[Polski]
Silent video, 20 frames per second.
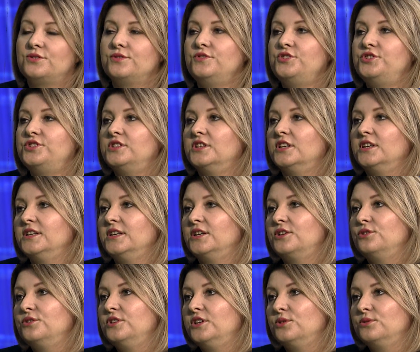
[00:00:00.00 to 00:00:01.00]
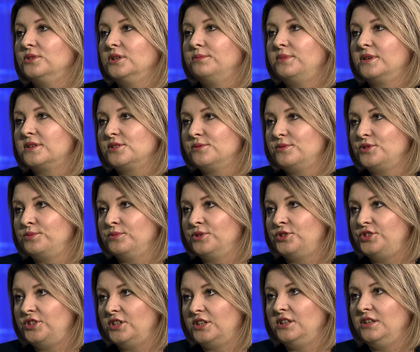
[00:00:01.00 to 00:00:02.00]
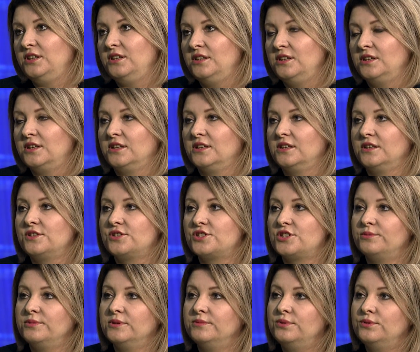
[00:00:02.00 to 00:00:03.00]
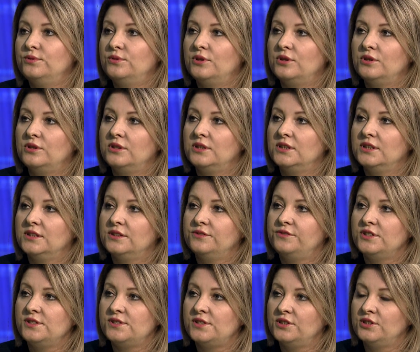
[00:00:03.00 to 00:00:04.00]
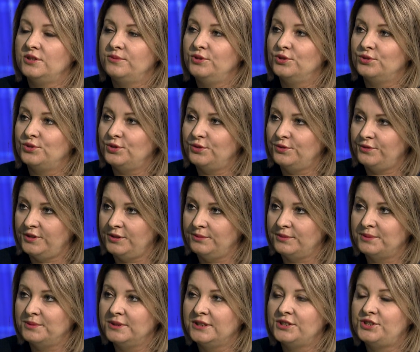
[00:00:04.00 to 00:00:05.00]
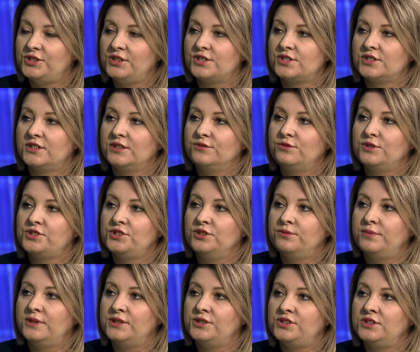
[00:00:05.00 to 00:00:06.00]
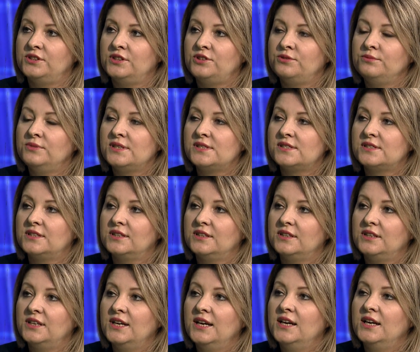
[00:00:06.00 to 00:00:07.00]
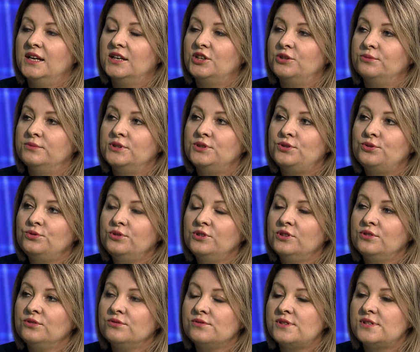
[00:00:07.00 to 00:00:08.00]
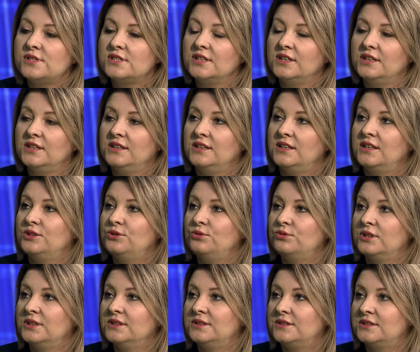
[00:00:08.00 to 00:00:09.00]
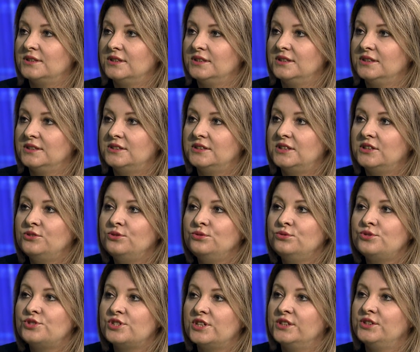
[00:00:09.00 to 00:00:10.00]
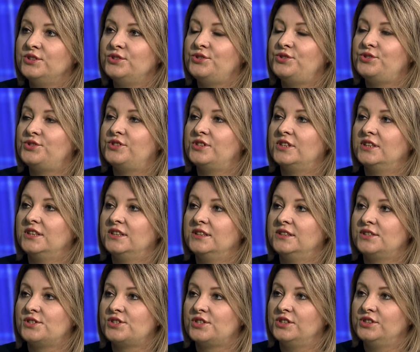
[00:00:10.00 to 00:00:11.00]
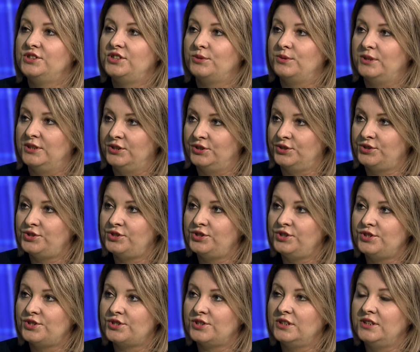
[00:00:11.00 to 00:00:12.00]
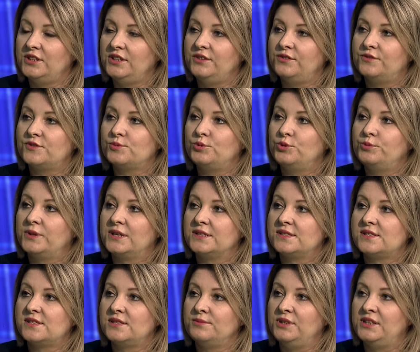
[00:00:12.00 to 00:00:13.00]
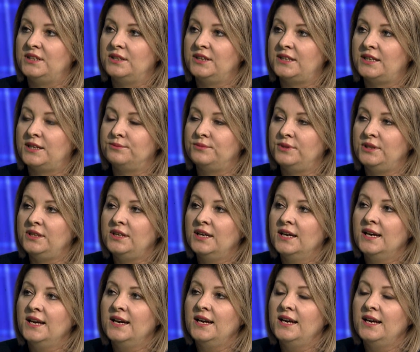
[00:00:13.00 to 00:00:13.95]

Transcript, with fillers: Oczywiście jako giełda bardzo byśmy chcieli, e, żeby było e, więcej debiutów i mamy nadzieję, że tak właśnie będzie. Natomiast e, komentując akurat tą część naszej działalności, czyli współpracę z emitentami,